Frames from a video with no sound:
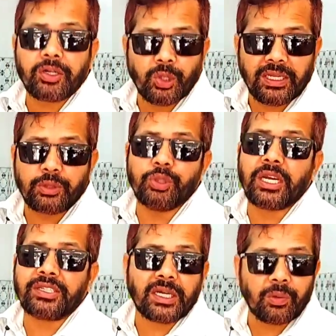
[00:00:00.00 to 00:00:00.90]
মোটর এই
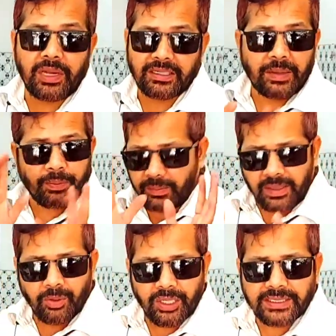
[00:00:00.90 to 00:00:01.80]
দুইটার যে কোনো একটা
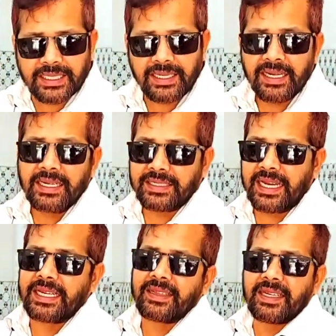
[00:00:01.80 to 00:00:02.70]
প্রবলেম হয়েছে
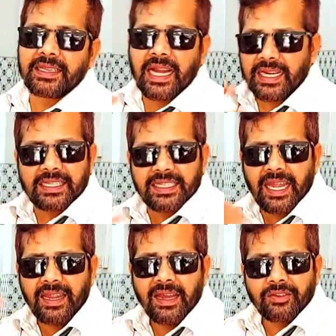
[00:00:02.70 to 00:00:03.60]
সেই ক্ষেত্রে তাকে
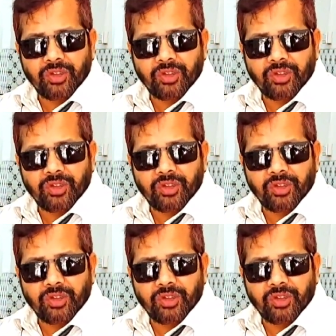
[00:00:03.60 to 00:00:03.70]
দিয়েই